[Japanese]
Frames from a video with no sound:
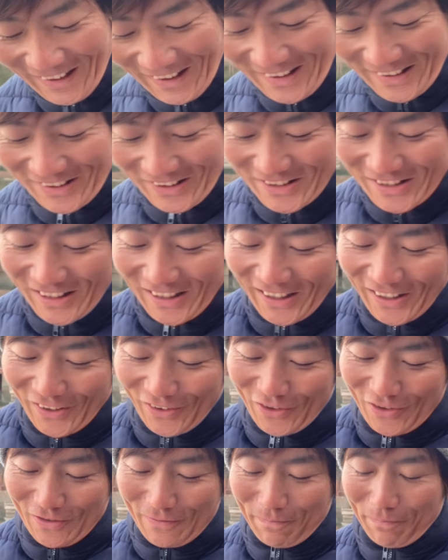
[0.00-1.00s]
はい、そしたらあ
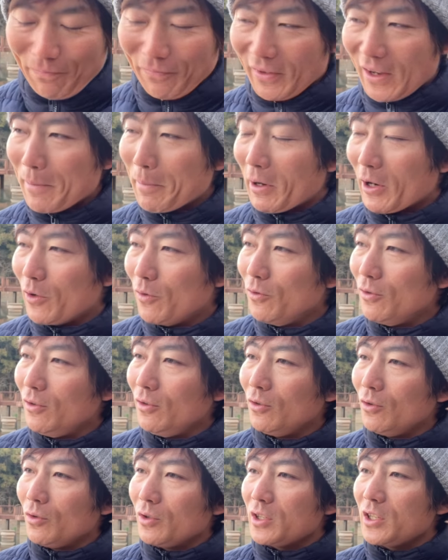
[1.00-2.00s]
の、やっぱね、
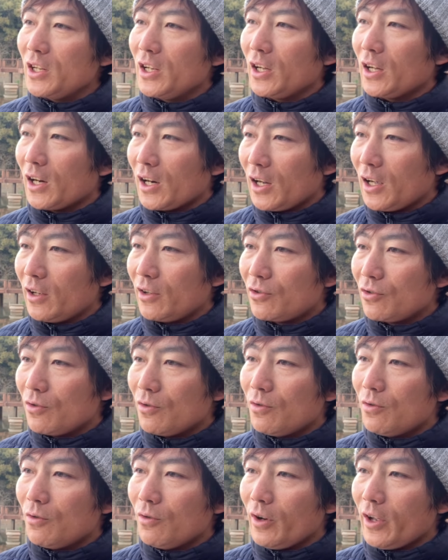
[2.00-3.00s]
運動しながら
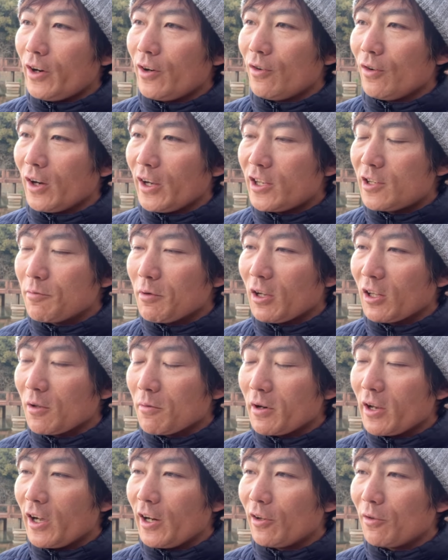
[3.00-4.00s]
情報を得るのが一番
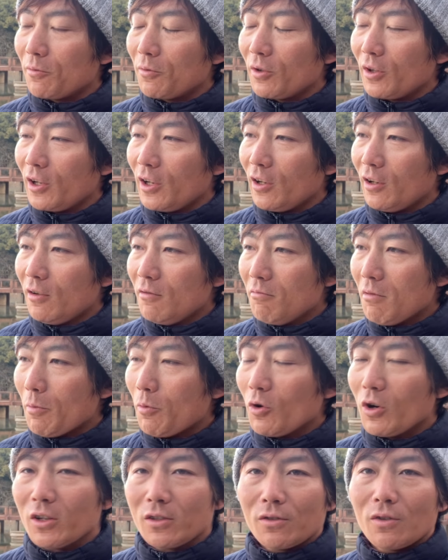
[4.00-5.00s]
頭に入ると思うんで、まあ、
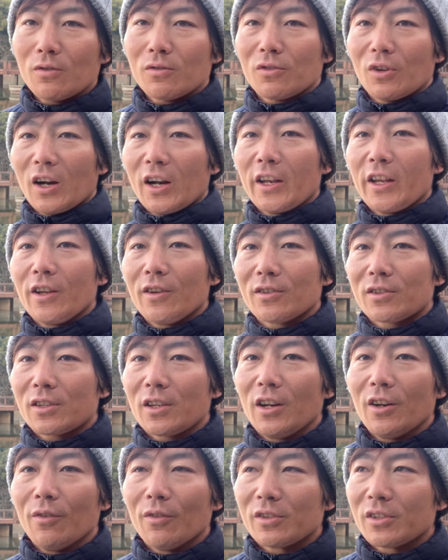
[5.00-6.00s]
僕はそれこそランニング好
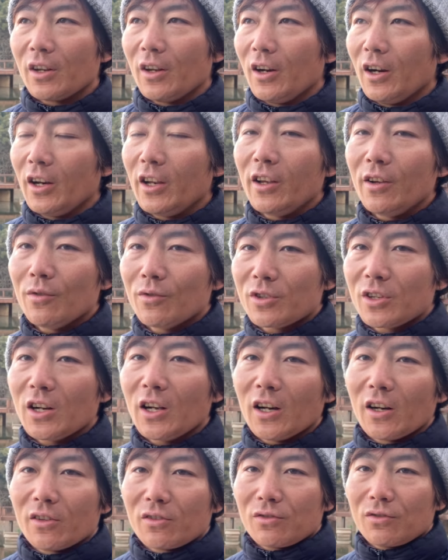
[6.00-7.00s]
きなのはですね、ランニングをし
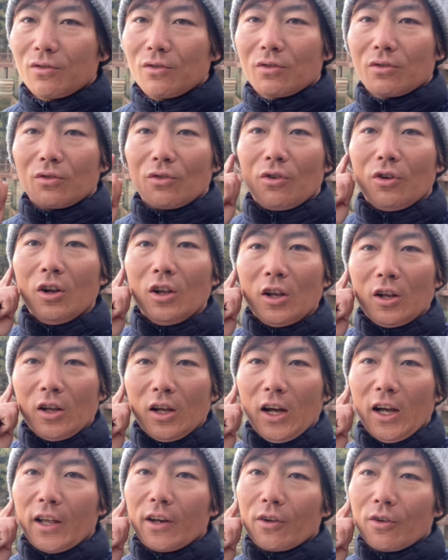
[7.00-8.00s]
ながらずっと、
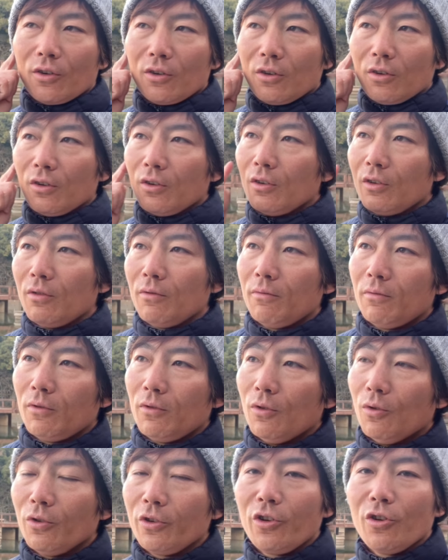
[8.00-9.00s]
あの、
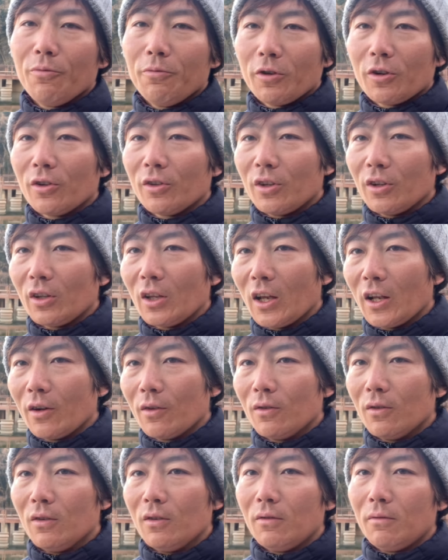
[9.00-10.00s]
オーディオブックって言って、あ
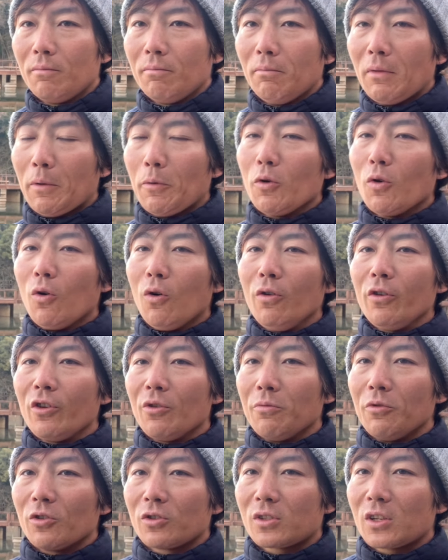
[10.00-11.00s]
の、まあ、僕本
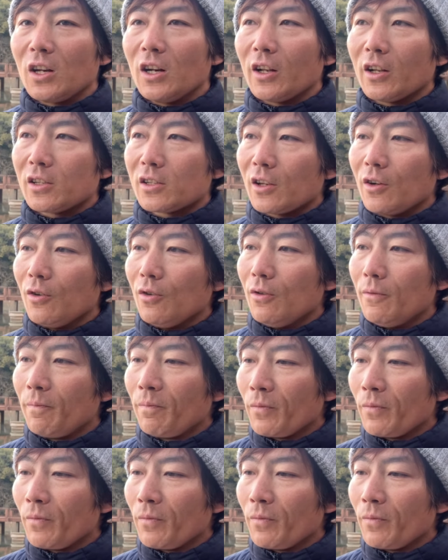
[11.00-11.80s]
読むの好きなんですけど、